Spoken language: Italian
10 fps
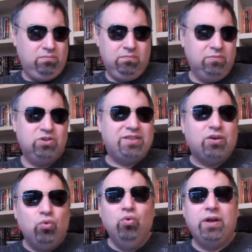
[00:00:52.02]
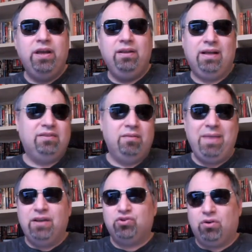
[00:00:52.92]
sicuri, tanti
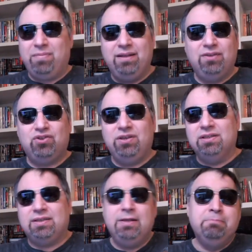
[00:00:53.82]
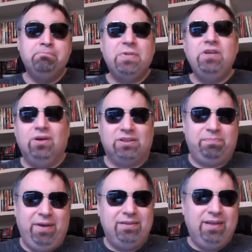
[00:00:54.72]
match ormai decisi, io
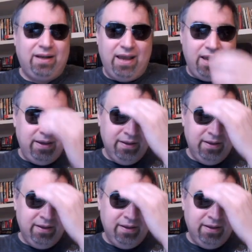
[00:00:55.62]
aspetterei